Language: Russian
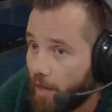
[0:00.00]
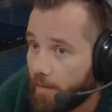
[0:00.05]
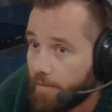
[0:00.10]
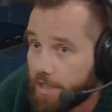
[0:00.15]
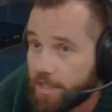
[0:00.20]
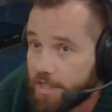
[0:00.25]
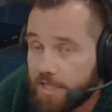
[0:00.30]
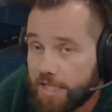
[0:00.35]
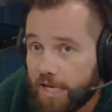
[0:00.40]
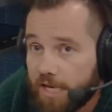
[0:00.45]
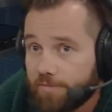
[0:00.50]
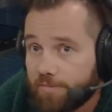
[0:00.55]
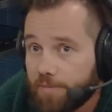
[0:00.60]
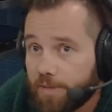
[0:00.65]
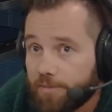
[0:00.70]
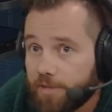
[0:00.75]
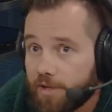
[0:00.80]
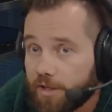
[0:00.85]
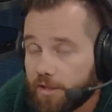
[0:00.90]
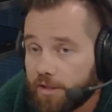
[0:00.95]
Масая
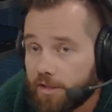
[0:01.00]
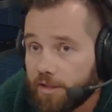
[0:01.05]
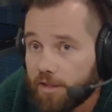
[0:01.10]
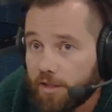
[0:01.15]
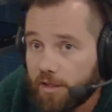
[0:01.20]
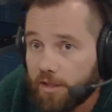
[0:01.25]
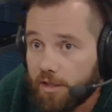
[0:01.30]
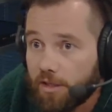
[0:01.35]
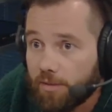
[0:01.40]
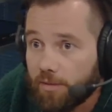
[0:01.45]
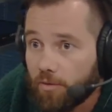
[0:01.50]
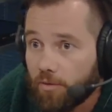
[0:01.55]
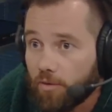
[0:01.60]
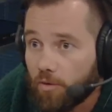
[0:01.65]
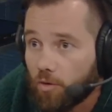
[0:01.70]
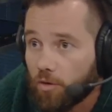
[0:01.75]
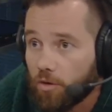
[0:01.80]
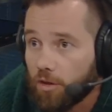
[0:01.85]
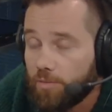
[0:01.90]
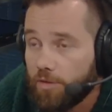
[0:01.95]
примерно
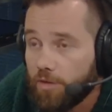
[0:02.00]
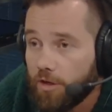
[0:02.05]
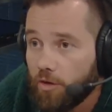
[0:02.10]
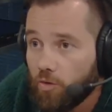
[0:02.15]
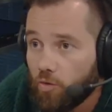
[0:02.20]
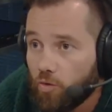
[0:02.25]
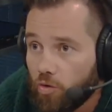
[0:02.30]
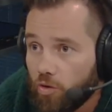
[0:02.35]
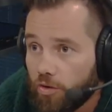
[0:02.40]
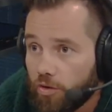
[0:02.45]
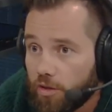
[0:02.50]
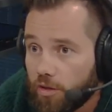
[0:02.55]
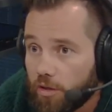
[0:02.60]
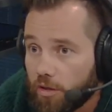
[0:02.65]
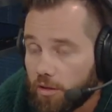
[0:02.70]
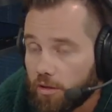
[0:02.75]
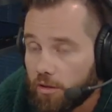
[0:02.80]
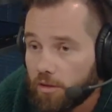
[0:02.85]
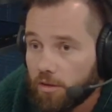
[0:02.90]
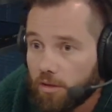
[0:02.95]
около
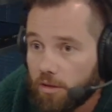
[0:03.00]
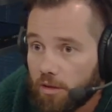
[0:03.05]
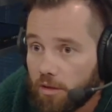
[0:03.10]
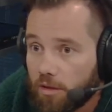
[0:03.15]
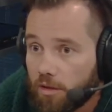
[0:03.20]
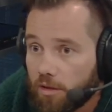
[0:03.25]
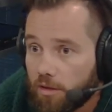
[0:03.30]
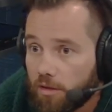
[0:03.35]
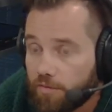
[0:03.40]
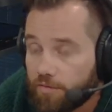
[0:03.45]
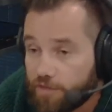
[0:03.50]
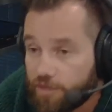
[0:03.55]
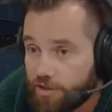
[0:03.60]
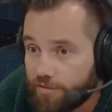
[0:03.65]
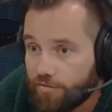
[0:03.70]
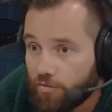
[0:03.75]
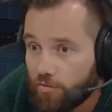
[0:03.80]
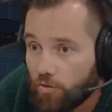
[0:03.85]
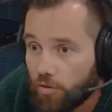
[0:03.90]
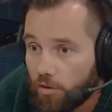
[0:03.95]
миллиона а,
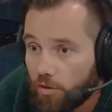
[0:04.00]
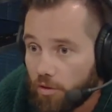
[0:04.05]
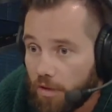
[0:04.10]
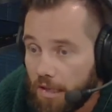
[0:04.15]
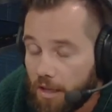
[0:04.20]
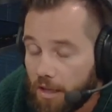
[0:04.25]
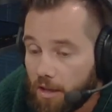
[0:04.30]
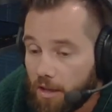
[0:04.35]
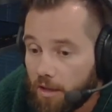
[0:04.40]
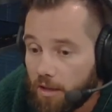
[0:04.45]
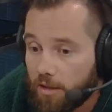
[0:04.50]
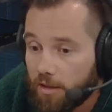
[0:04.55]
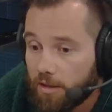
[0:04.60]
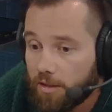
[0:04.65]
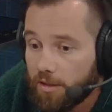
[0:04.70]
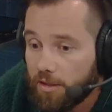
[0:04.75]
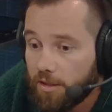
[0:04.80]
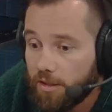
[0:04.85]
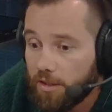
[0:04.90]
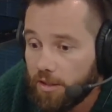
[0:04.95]
всего
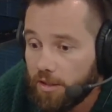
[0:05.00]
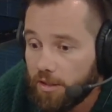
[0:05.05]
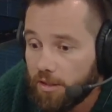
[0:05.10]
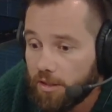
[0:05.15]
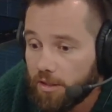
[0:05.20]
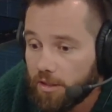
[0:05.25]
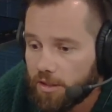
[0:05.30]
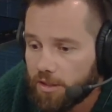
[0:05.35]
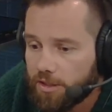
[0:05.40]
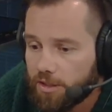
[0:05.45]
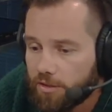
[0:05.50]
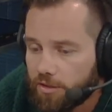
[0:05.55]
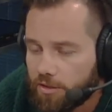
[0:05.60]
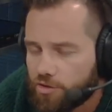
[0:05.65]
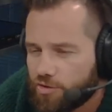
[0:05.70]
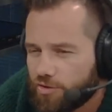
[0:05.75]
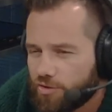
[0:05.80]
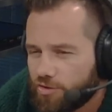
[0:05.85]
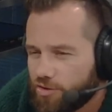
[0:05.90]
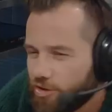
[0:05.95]
и э,
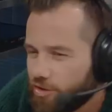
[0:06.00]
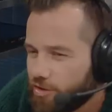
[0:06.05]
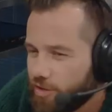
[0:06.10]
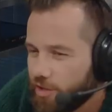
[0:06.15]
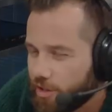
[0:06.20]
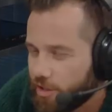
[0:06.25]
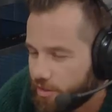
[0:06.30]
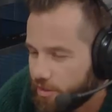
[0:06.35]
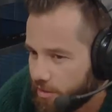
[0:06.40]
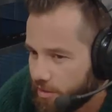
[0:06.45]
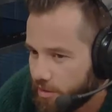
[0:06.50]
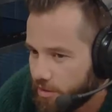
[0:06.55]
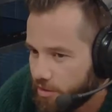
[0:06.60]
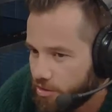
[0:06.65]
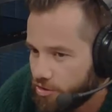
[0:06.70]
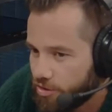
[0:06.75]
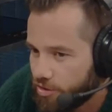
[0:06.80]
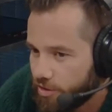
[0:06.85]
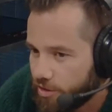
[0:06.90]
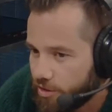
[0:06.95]
где-то 400
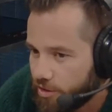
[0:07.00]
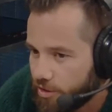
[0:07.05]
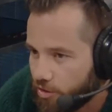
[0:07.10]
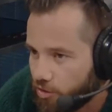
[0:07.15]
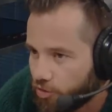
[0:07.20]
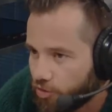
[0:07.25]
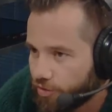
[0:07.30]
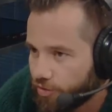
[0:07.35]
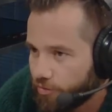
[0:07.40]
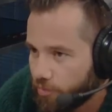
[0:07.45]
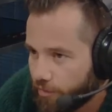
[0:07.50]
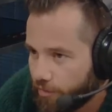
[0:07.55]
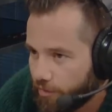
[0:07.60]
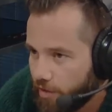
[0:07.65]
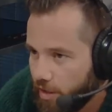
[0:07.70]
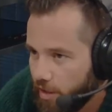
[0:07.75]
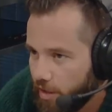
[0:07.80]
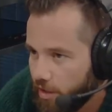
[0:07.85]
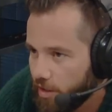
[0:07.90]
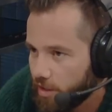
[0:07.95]
тысяч из них живет
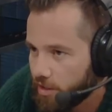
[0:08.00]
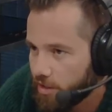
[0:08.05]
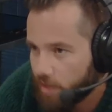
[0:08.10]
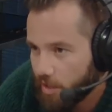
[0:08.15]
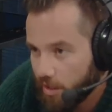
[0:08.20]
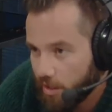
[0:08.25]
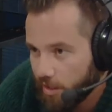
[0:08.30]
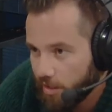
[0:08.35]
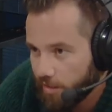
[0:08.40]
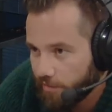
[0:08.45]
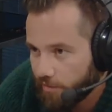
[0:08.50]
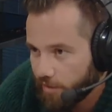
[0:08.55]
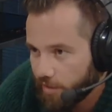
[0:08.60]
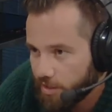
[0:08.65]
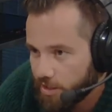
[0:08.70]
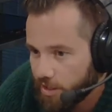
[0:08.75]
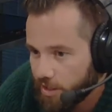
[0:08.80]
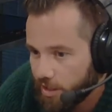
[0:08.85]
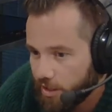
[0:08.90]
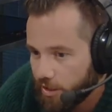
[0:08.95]
в Кении, остальные в
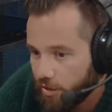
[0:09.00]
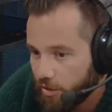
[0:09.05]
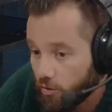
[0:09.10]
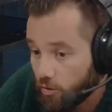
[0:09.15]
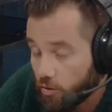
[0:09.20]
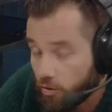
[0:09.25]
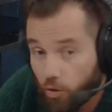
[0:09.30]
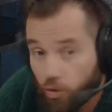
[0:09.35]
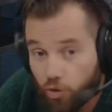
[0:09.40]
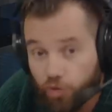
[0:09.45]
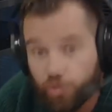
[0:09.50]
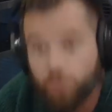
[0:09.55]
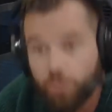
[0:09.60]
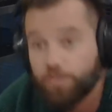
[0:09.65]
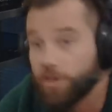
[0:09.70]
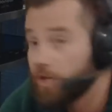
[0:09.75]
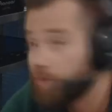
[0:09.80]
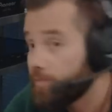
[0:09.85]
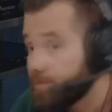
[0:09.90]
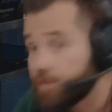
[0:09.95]
Танзании. Но
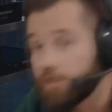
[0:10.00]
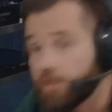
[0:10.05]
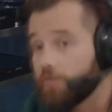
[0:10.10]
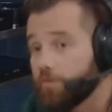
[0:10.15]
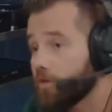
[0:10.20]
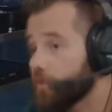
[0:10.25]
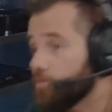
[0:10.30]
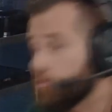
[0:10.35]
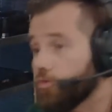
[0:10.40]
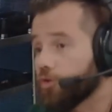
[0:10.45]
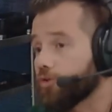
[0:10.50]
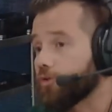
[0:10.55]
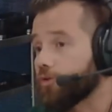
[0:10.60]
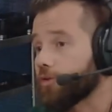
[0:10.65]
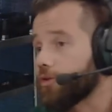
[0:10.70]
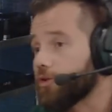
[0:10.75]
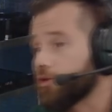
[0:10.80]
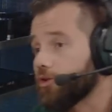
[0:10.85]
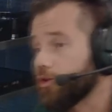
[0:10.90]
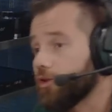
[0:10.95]
точной переписи
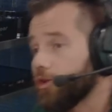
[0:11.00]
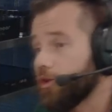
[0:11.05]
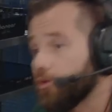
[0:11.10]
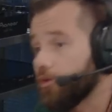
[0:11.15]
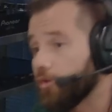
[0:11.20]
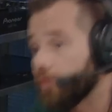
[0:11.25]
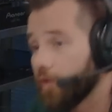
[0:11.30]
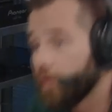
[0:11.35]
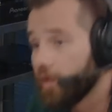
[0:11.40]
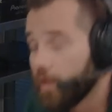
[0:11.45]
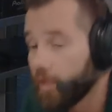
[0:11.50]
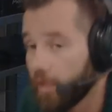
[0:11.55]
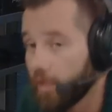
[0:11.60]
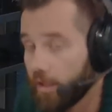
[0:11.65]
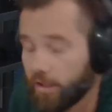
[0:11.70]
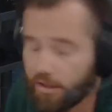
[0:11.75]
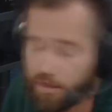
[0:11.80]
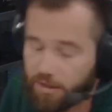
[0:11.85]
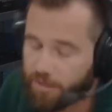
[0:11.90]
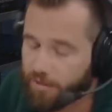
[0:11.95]
невозможно, к сожалению,
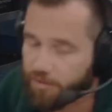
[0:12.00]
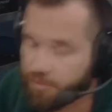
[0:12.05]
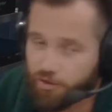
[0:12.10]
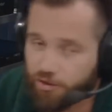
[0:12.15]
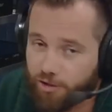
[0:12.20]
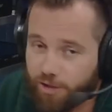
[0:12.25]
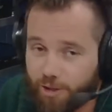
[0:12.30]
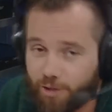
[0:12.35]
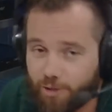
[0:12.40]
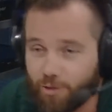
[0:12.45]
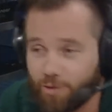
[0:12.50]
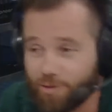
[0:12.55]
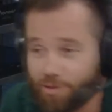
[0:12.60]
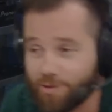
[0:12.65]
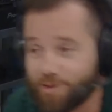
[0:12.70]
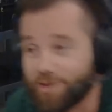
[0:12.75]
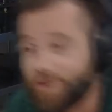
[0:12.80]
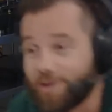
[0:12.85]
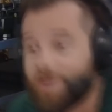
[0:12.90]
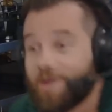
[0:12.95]
или не к сожалению, не
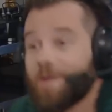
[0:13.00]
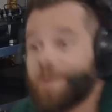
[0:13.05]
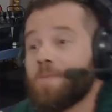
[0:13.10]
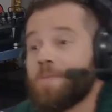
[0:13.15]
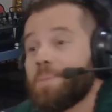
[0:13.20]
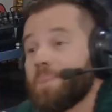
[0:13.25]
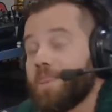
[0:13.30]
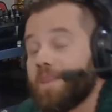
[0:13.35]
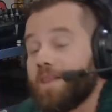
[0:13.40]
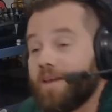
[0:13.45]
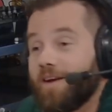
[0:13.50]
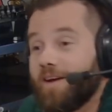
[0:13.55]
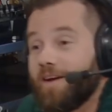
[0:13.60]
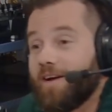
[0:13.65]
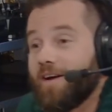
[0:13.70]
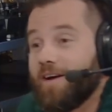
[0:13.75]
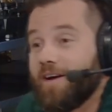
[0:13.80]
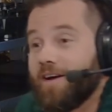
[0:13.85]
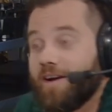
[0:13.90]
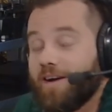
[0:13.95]
знаю, uh-huh.
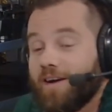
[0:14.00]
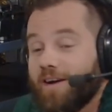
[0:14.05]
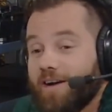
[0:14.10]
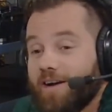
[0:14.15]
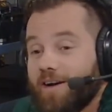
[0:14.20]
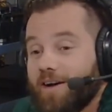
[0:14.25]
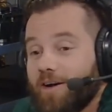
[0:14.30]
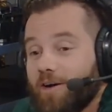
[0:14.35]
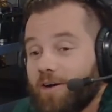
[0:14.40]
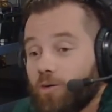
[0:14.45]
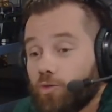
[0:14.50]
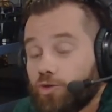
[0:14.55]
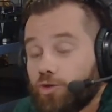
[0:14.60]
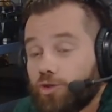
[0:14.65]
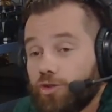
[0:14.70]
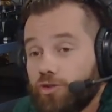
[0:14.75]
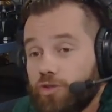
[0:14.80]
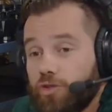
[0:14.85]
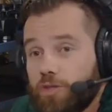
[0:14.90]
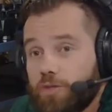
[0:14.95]
а,
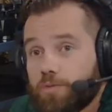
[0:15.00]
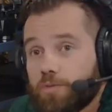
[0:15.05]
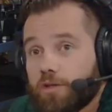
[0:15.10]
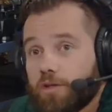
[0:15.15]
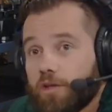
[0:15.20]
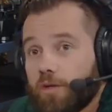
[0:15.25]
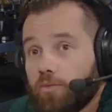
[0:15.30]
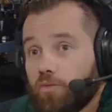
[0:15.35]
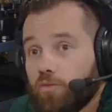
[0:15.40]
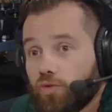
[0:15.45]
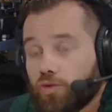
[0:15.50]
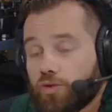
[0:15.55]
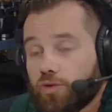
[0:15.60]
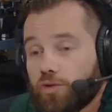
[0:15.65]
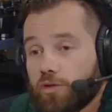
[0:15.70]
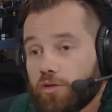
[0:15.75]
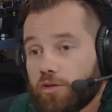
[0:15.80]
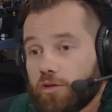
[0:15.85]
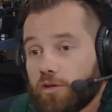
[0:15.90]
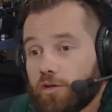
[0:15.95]
учинить, потому
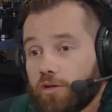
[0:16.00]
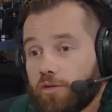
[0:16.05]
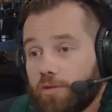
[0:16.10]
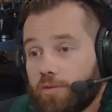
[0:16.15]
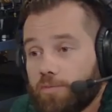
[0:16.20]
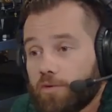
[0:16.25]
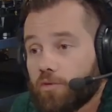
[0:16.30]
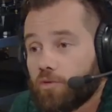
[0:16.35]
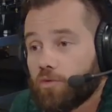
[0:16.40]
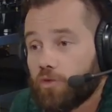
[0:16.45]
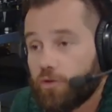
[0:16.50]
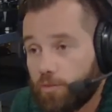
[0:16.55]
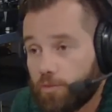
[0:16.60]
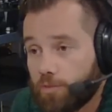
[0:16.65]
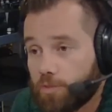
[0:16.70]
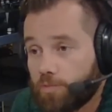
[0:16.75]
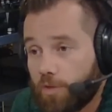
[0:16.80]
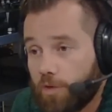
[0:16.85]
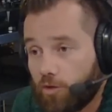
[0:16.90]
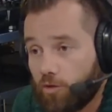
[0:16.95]
что, во-первых, у них нет
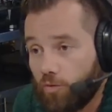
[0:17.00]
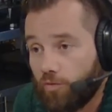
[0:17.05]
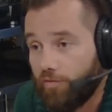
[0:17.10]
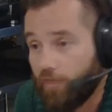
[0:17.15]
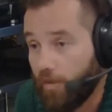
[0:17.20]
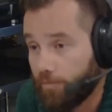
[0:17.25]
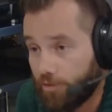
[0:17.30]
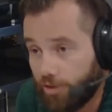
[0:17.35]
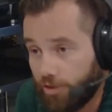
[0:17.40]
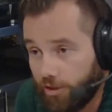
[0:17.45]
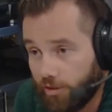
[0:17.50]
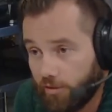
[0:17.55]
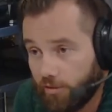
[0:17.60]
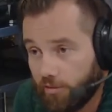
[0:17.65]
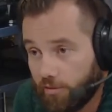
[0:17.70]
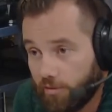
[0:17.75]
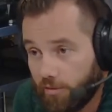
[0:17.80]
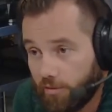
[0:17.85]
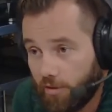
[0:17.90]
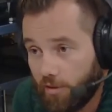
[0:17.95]
паспортов вообще
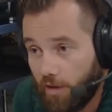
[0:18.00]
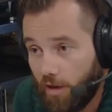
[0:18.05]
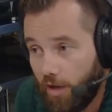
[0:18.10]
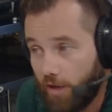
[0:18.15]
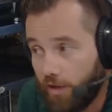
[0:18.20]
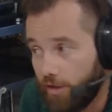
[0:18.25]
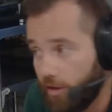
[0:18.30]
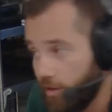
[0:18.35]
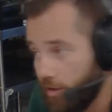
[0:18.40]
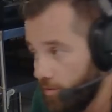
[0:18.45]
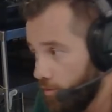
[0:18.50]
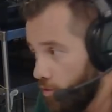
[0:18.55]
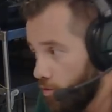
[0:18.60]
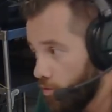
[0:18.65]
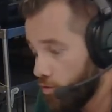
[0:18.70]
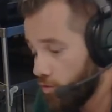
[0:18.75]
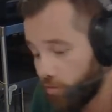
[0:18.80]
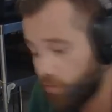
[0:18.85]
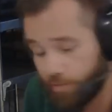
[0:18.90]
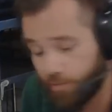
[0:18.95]
они
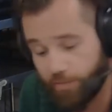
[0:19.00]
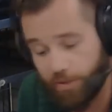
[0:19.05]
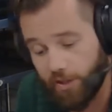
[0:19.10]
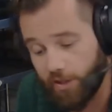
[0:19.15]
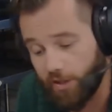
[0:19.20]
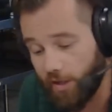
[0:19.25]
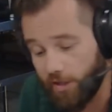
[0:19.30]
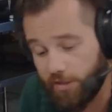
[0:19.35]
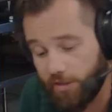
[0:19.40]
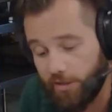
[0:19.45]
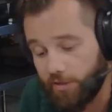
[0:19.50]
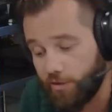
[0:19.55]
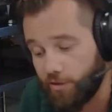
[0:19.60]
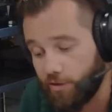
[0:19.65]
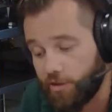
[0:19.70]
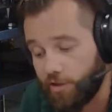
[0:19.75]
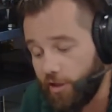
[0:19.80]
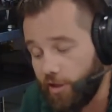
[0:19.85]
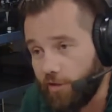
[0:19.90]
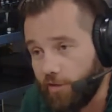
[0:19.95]
могут переходить
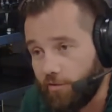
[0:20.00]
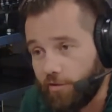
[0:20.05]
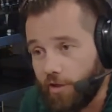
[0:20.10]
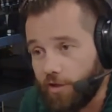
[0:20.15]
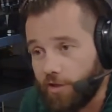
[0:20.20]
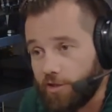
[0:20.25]
из Кении в